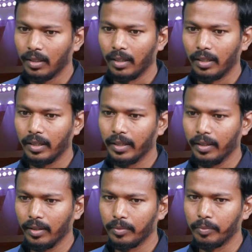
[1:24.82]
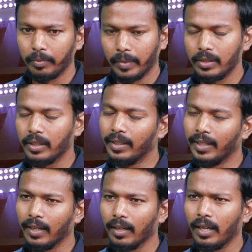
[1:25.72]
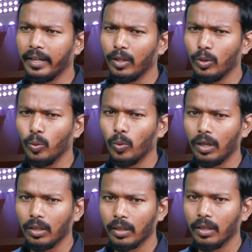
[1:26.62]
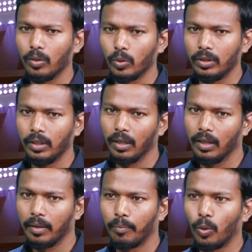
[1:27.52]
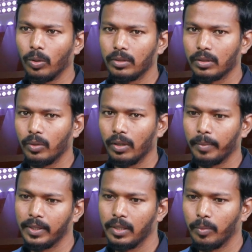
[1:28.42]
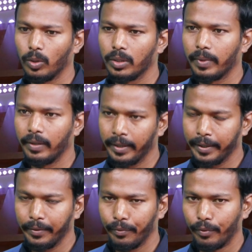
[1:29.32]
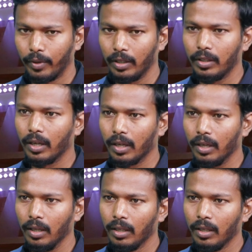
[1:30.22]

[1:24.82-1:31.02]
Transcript: అలాగే మంచి నిదానంగా ఆడారు వాళ్ళకి కొద్దిగా బాల్స్ కూడా మంచి బాల్స్ పడ్డాయి వాళ్ళిద్దరికి